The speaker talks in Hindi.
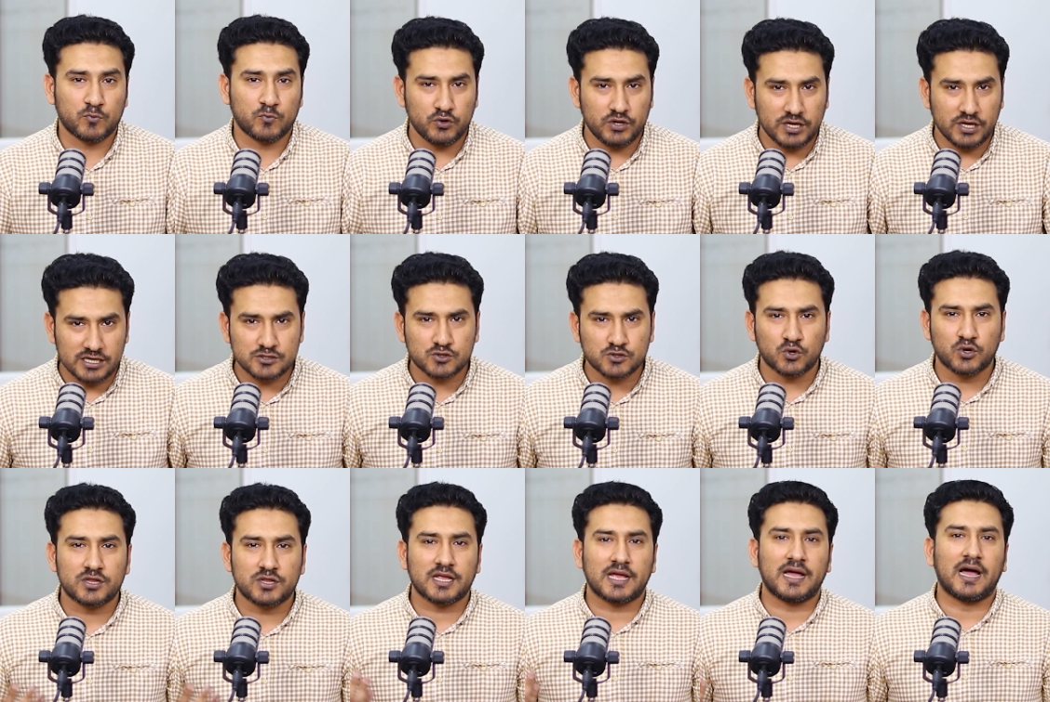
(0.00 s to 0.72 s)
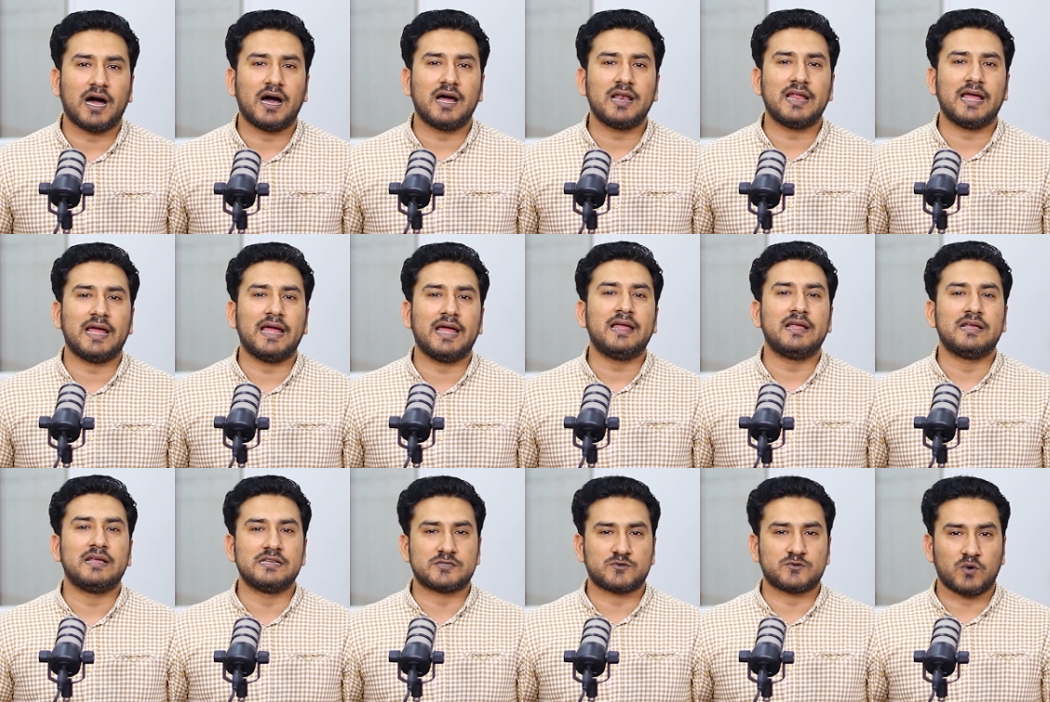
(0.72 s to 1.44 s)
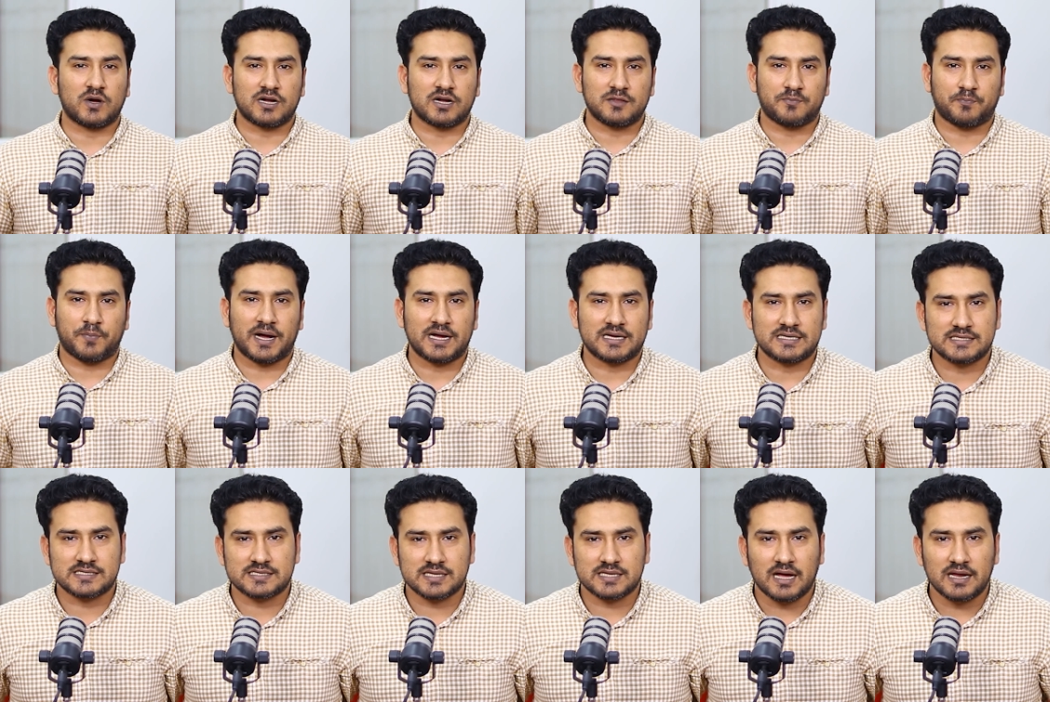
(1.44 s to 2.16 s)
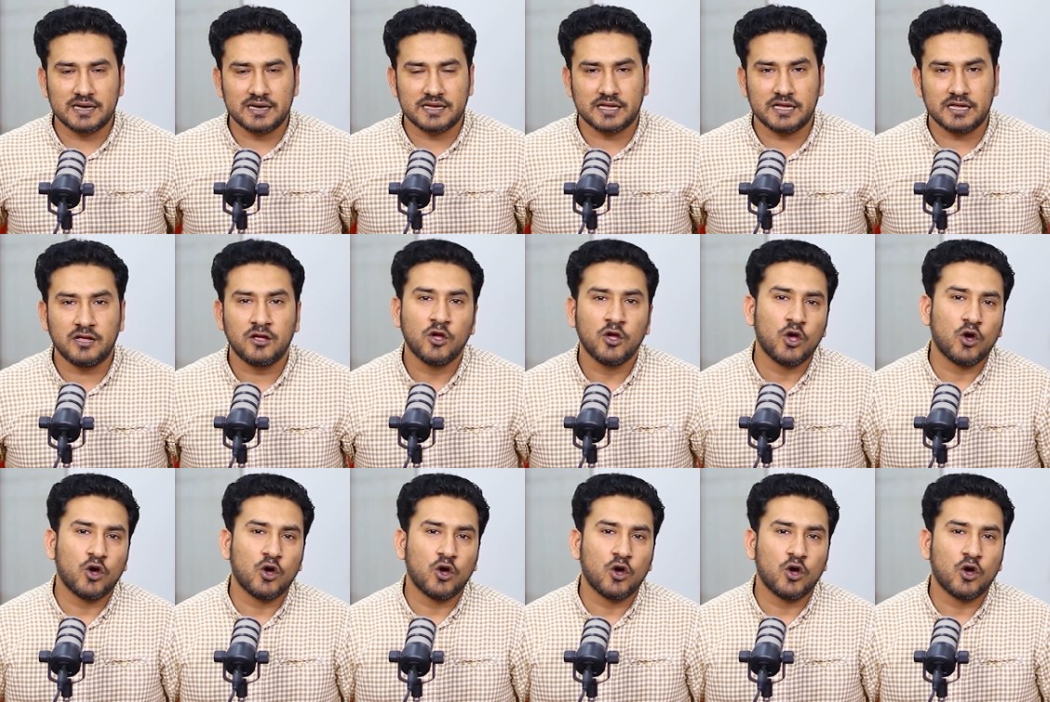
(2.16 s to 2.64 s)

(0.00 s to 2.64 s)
तो ये सूरत हाल है इस वक्त पाकिस्तान की